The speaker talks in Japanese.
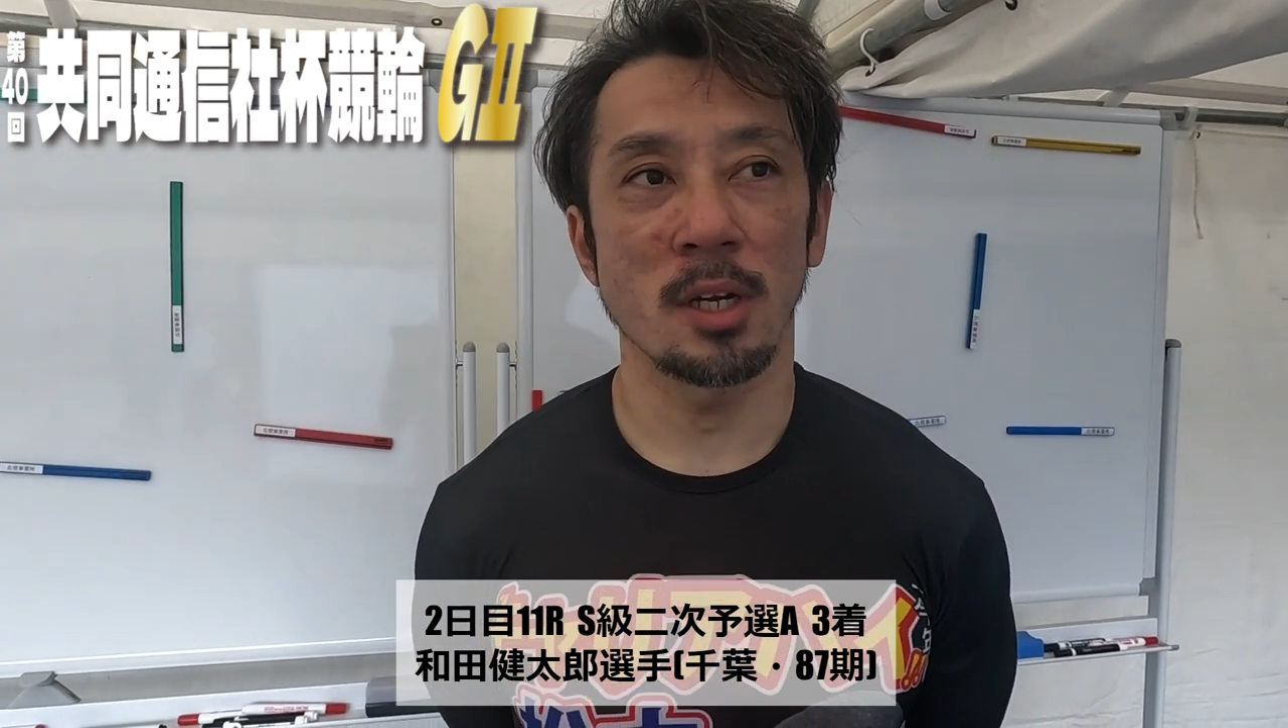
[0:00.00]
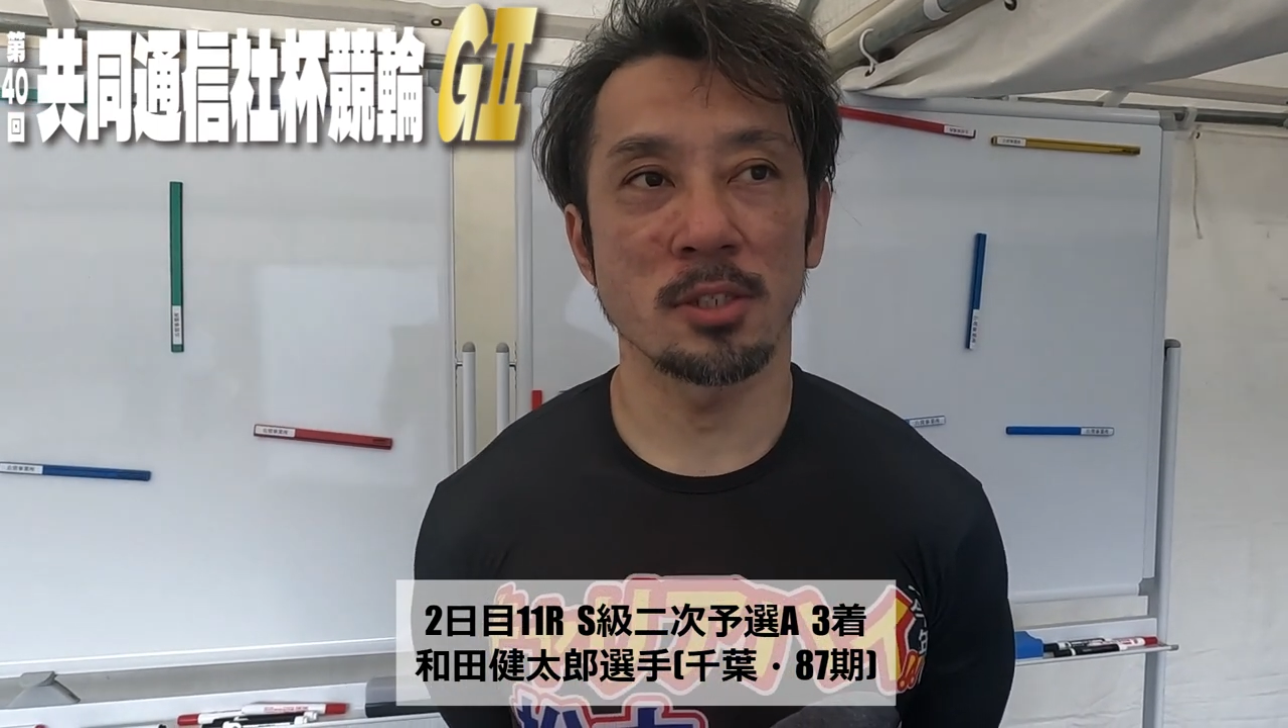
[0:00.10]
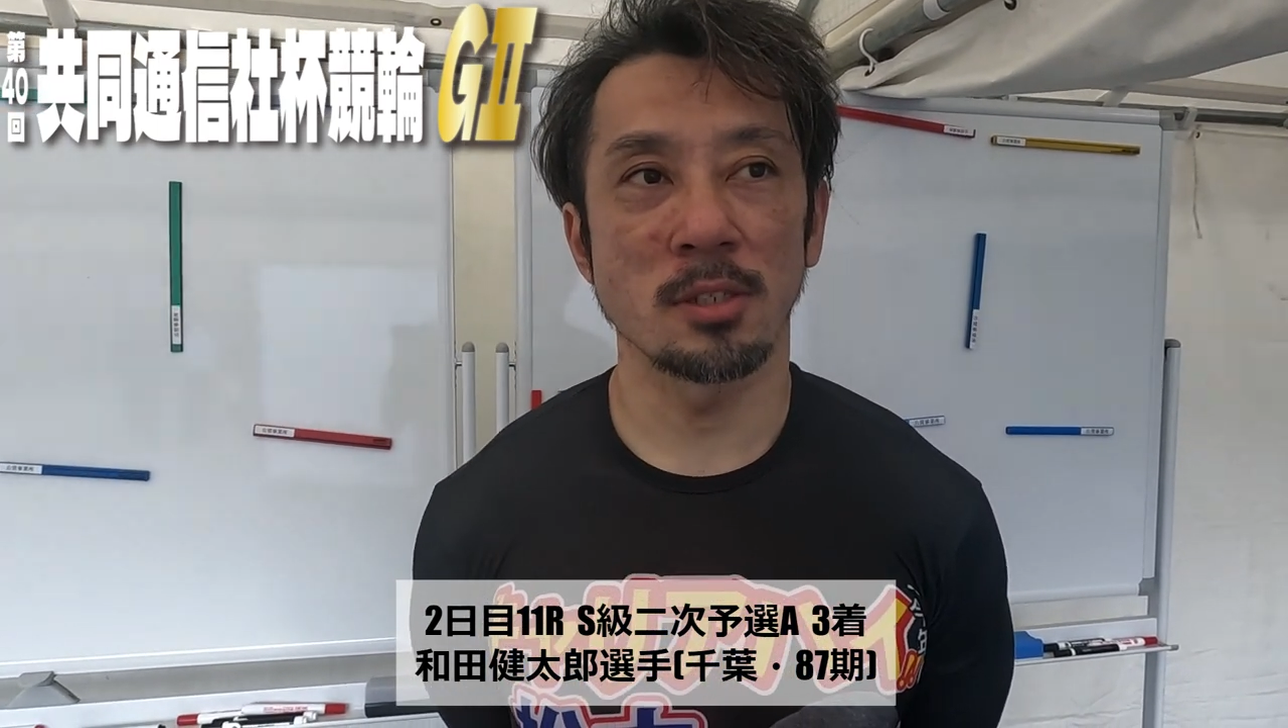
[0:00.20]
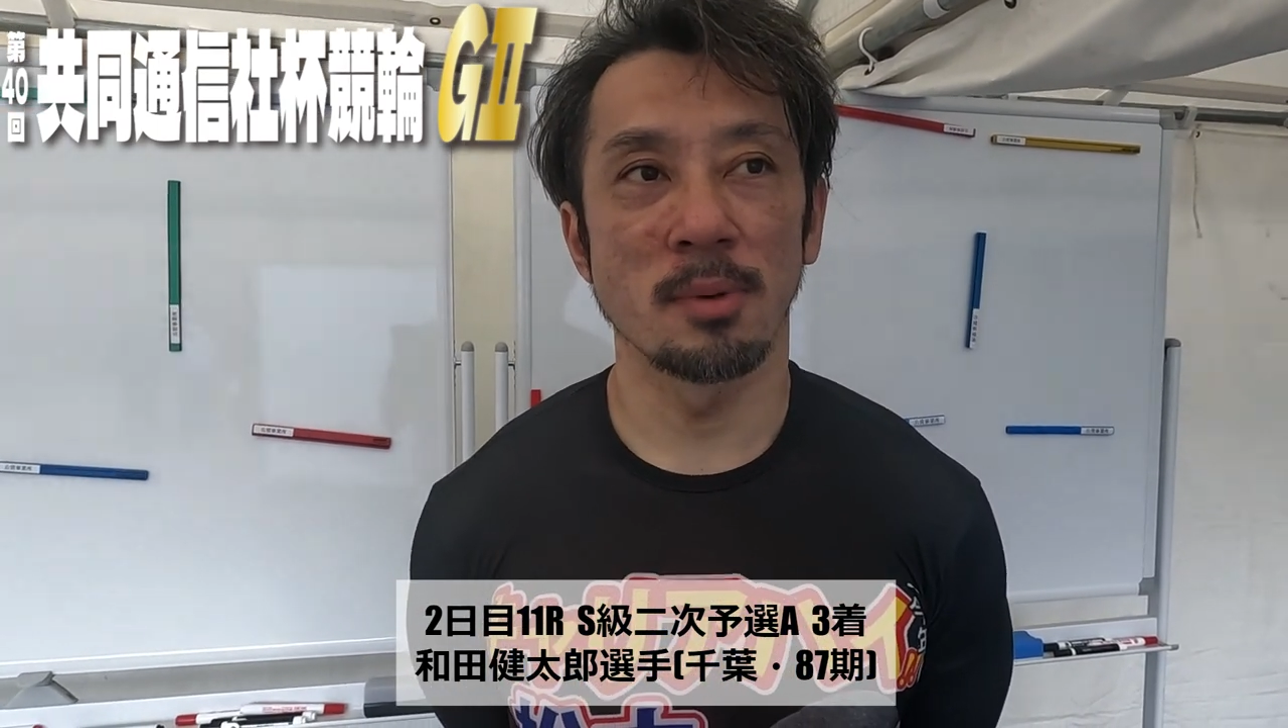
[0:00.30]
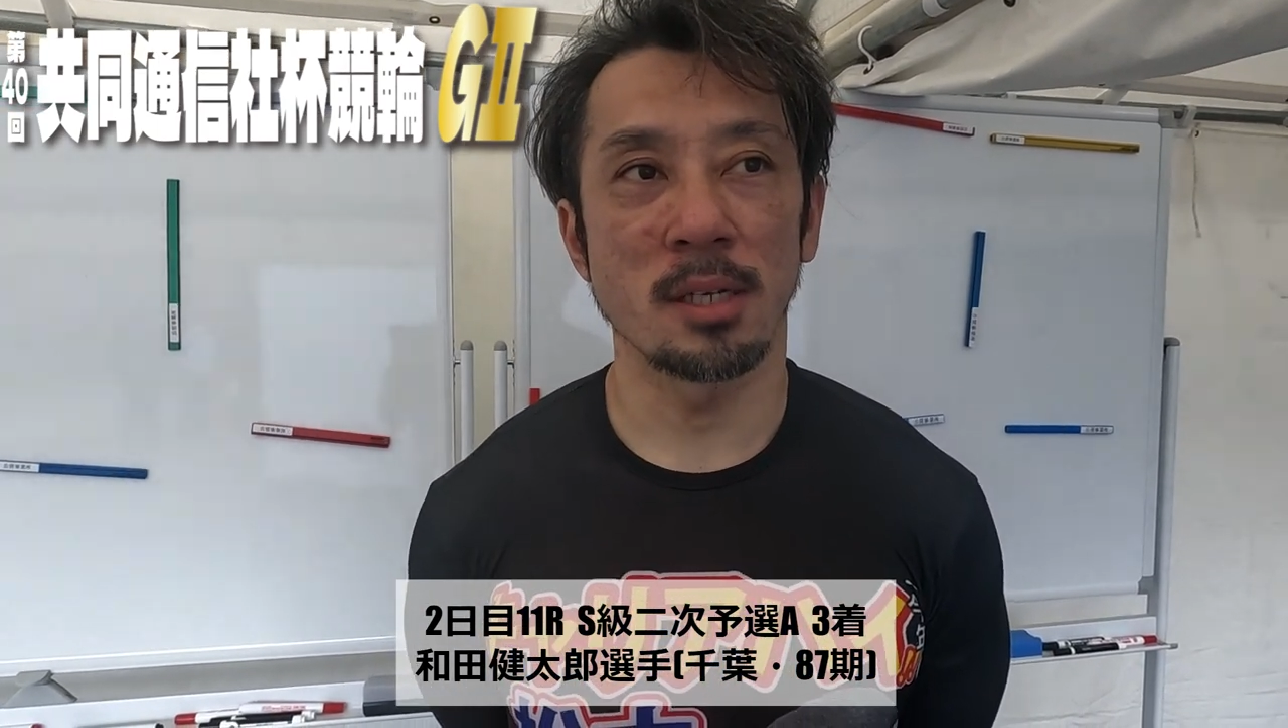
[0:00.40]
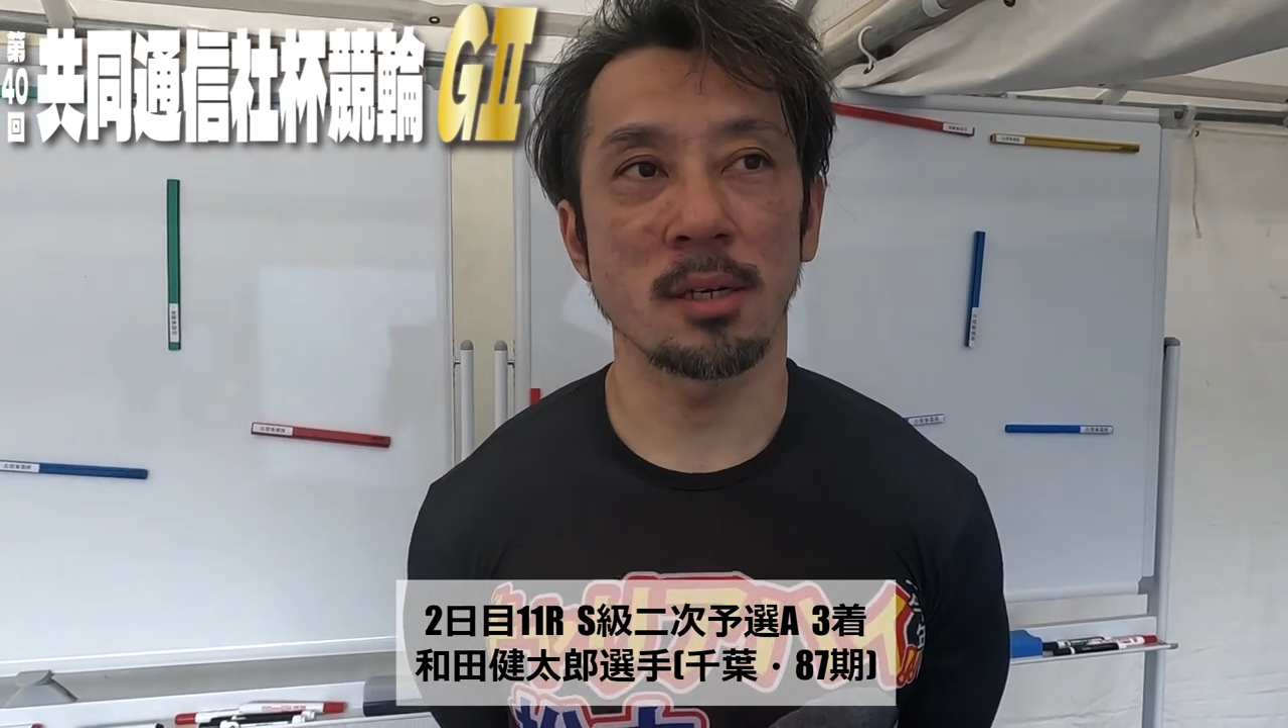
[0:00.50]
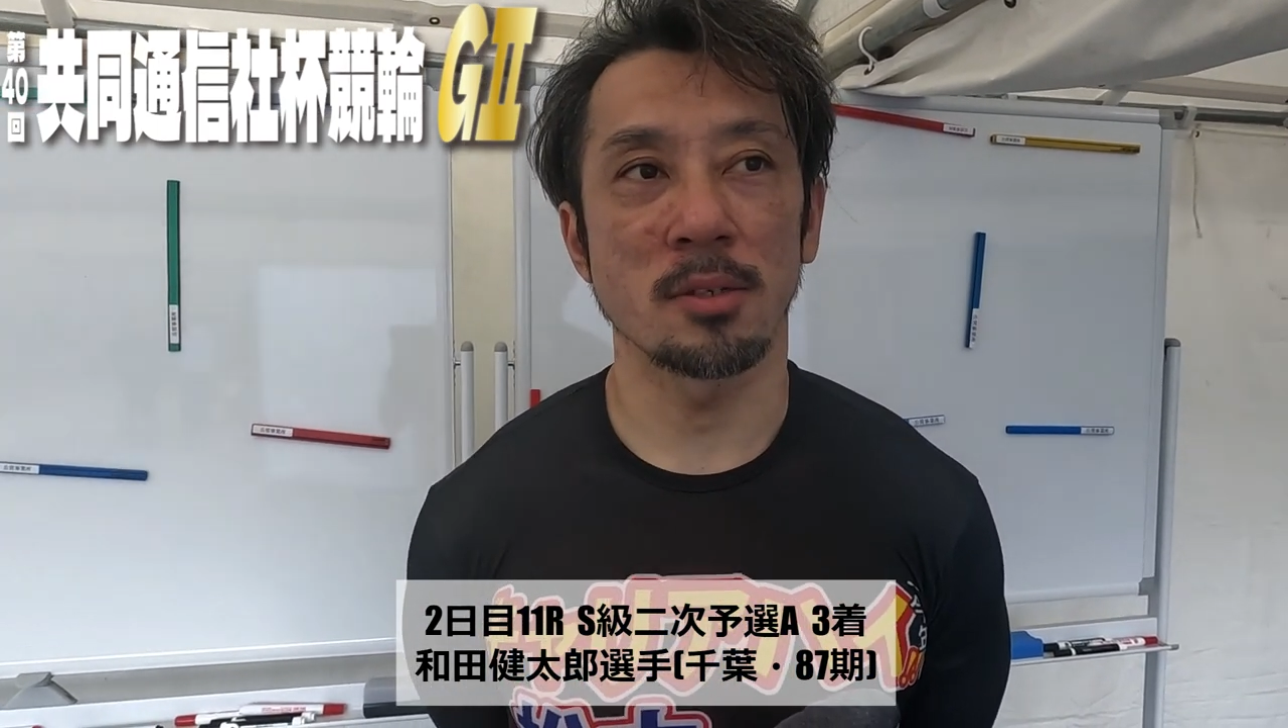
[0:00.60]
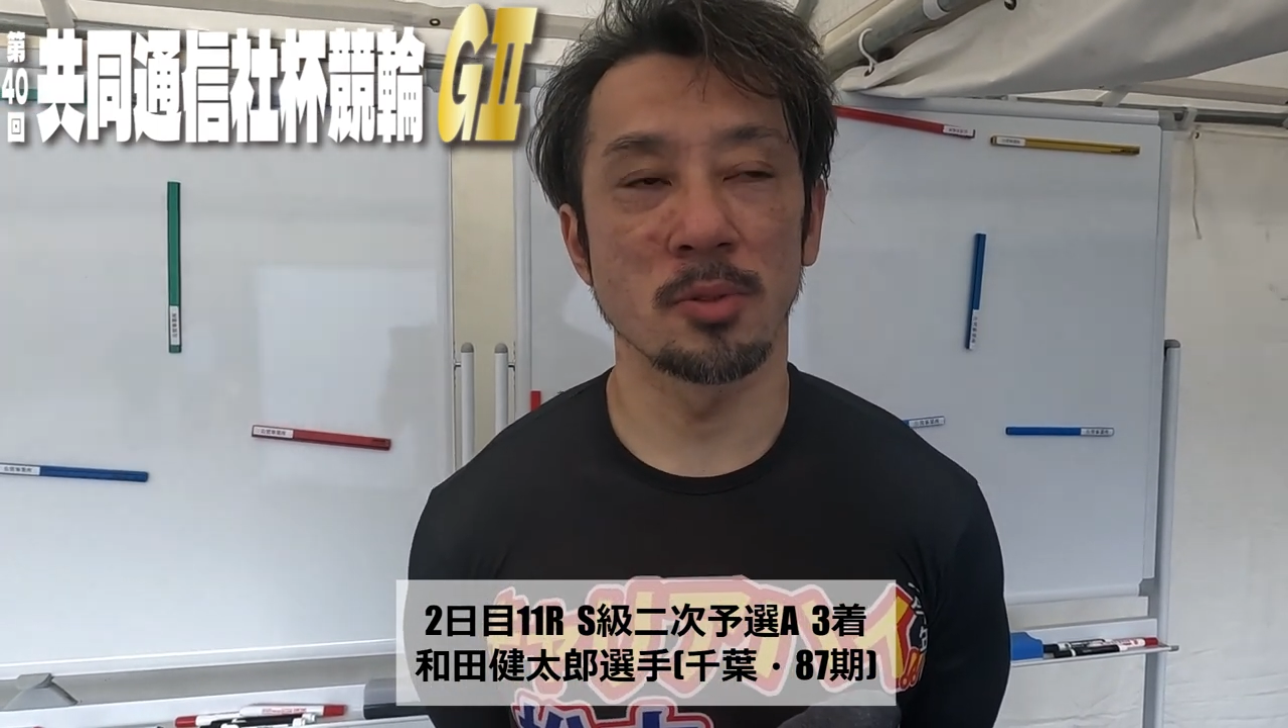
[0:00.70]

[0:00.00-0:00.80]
う走る前か